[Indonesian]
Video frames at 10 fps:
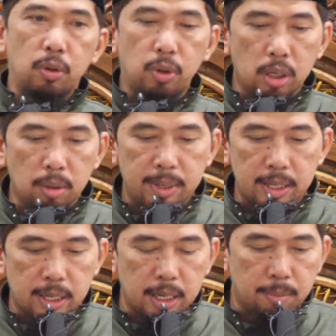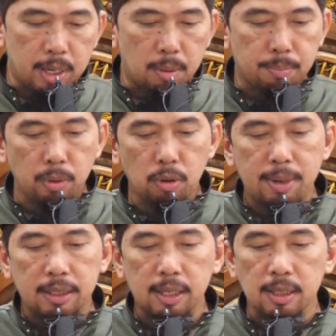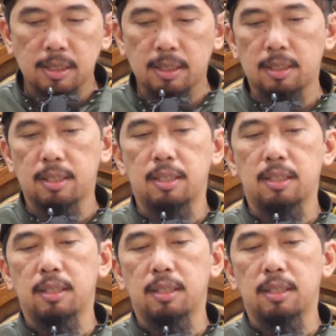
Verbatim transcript: kezaliman dengan melampaui batas.